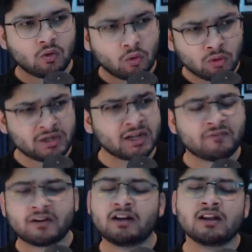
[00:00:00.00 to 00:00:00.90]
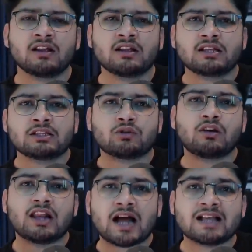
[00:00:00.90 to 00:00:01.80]
ओल्ड ट्रैफर्ड जो
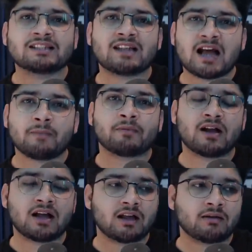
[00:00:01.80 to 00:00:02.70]
लास्ट आपका